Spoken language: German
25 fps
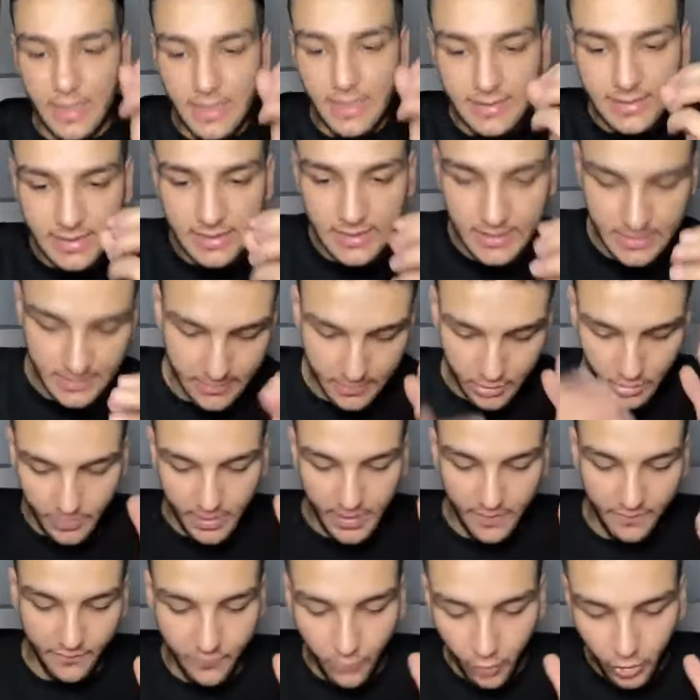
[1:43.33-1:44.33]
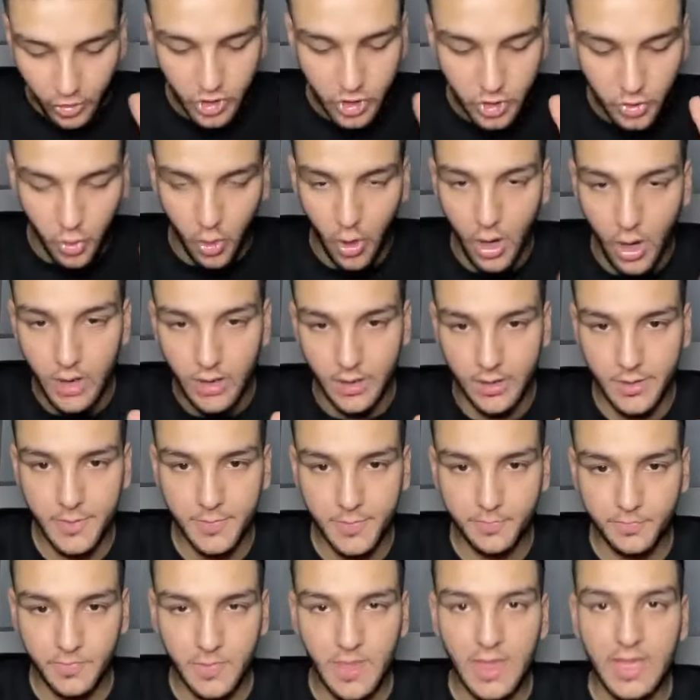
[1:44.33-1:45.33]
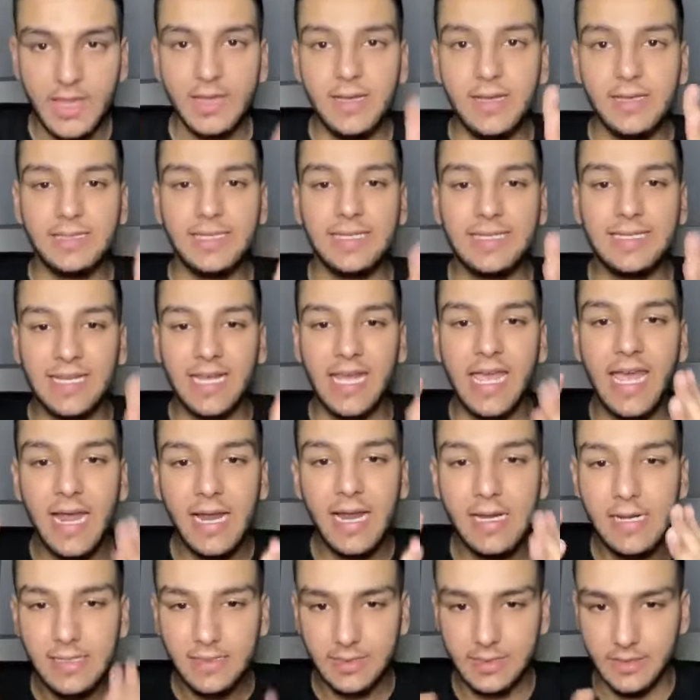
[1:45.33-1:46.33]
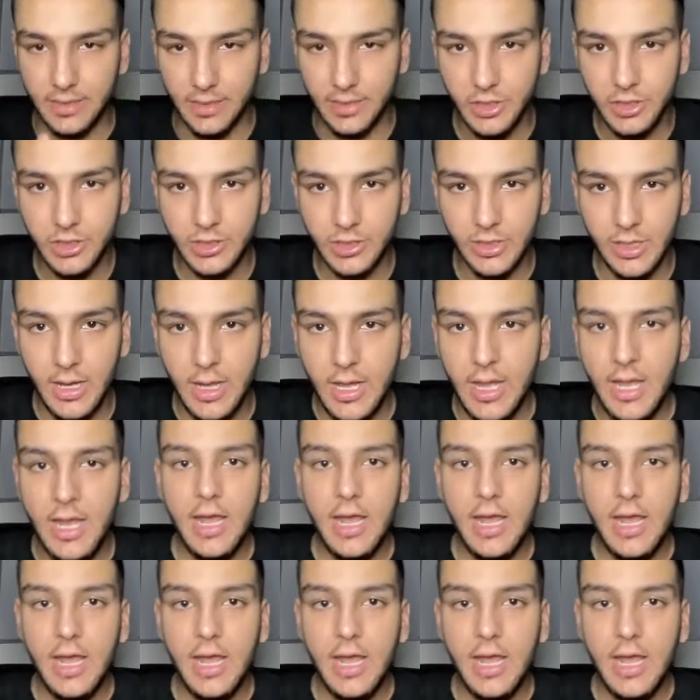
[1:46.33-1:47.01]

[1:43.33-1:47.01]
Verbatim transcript: ist es, komm mal, wo zur Hölle ist es realistisch,